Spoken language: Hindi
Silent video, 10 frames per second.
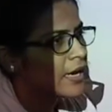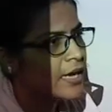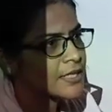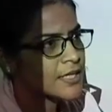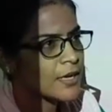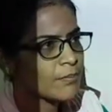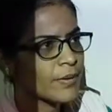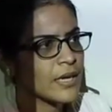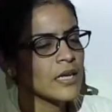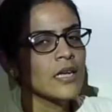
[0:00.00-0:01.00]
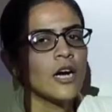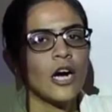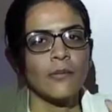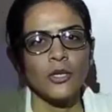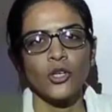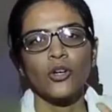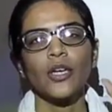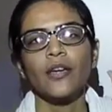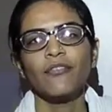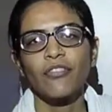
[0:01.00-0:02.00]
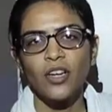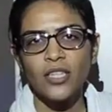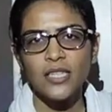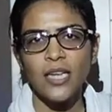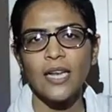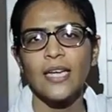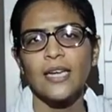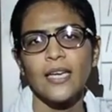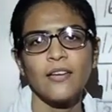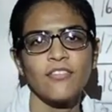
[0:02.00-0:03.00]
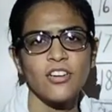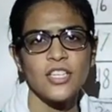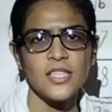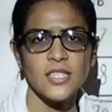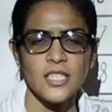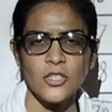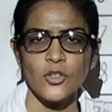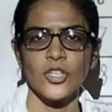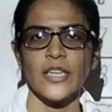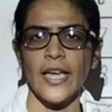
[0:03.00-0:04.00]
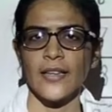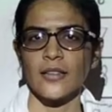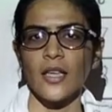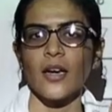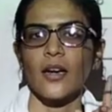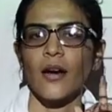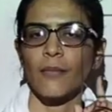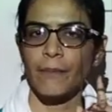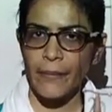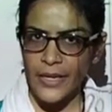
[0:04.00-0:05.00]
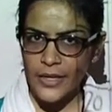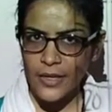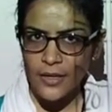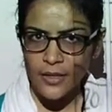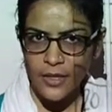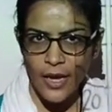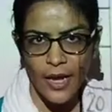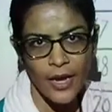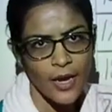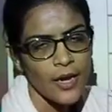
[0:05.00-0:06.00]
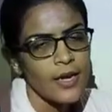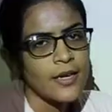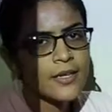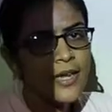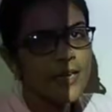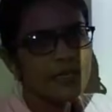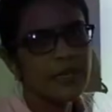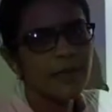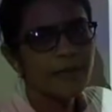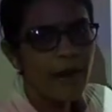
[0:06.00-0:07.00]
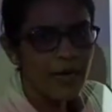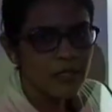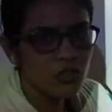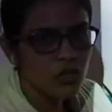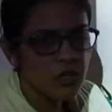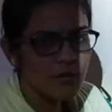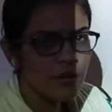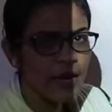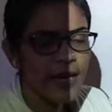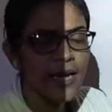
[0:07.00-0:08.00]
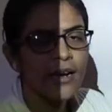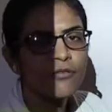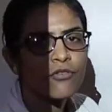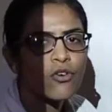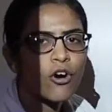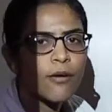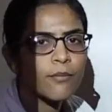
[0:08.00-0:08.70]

था लास्ट टाइम पे हम लोगों ने वन से लेके वन ज़ीरो टेन तक कंप्लीट कर दिया है टेन के बाद जो नंबर आएगा वो